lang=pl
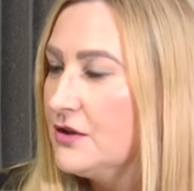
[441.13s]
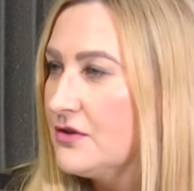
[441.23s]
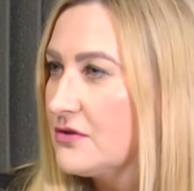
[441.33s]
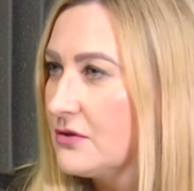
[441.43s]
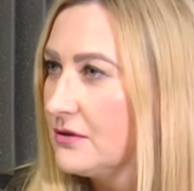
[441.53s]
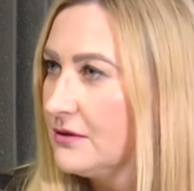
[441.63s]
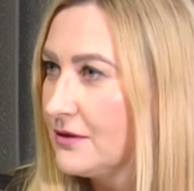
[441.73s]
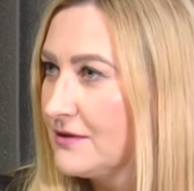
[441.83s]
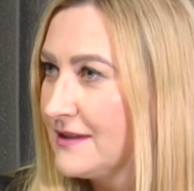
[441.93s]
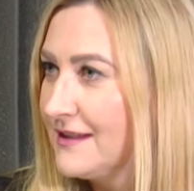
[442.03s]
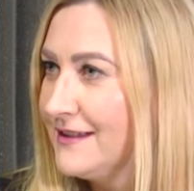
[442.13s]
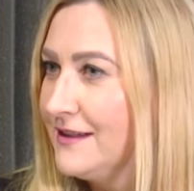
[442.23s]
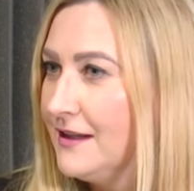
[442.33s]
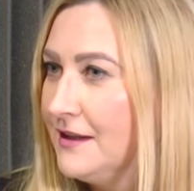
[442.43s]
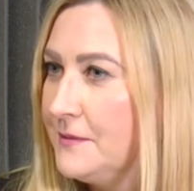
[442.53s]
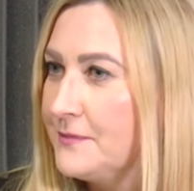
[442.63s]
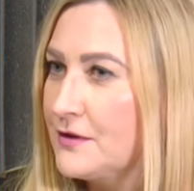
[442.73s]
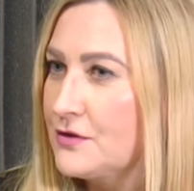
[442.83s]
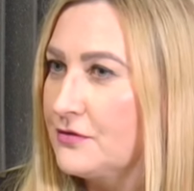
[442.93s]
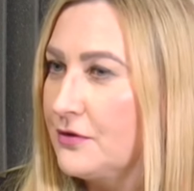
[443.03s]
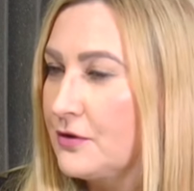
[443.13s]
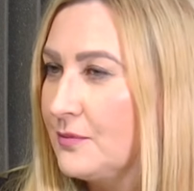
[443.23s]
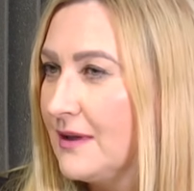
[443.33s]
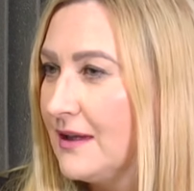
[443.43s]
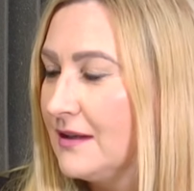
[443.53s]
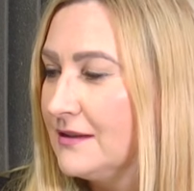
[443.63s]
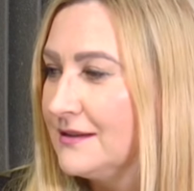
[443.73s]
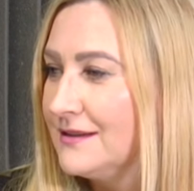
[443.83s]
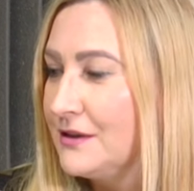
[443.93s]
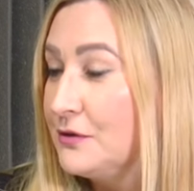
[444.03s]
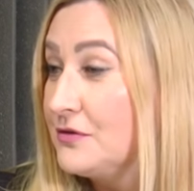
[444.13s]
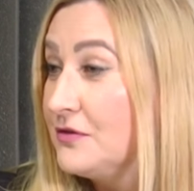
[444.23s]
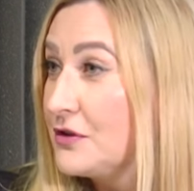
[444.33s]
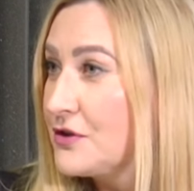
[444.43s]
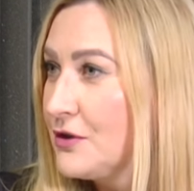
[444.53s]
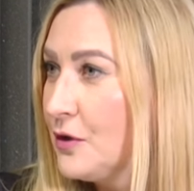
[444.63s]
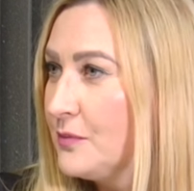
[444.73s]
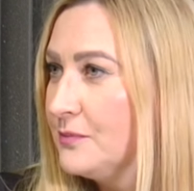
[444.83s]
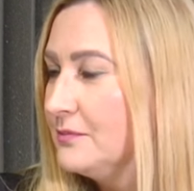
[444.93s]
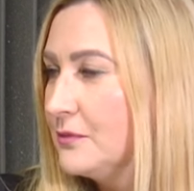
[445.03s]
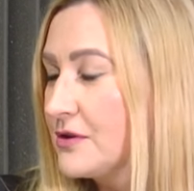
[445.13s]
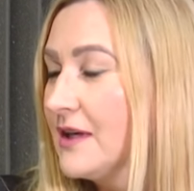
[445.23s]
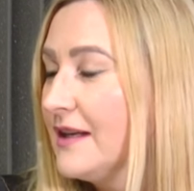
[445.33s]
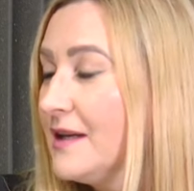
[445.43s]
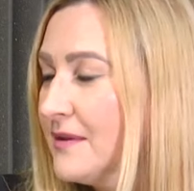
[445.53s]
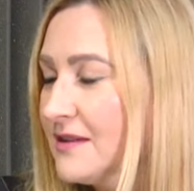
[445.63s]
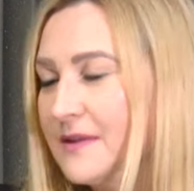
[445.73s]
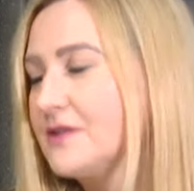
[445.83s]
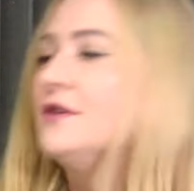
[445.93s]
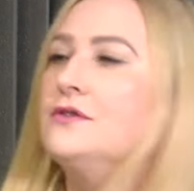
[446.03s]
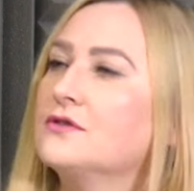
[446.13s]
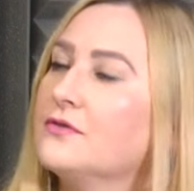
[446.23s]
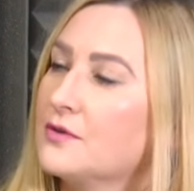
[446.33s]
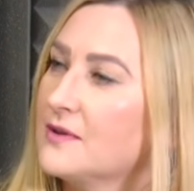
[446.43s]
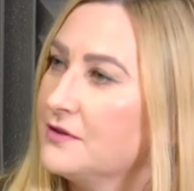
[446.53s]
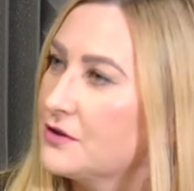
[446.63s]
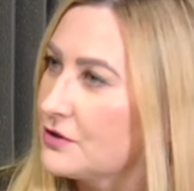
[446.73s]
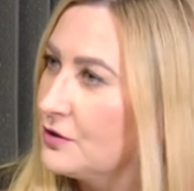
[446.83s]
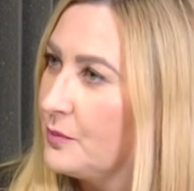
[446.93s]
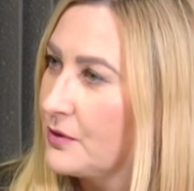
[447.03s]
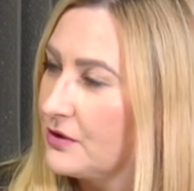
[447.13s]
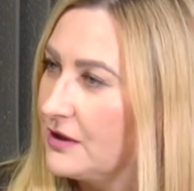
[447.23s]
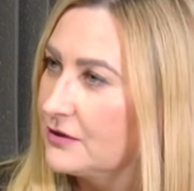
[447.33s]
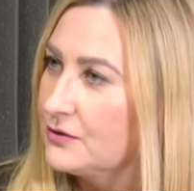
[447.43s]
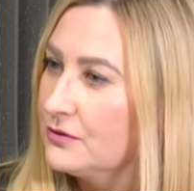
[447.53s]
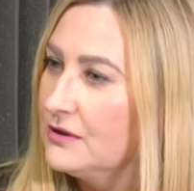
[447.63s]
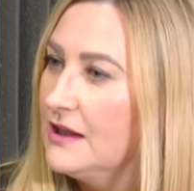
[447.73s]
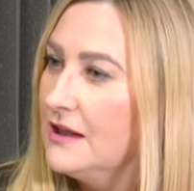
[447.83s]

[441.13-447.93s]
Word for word: Jest to rodzaj czy forma e, jakiegoś większego, może element mhm. bardziej niż forma większego projektu.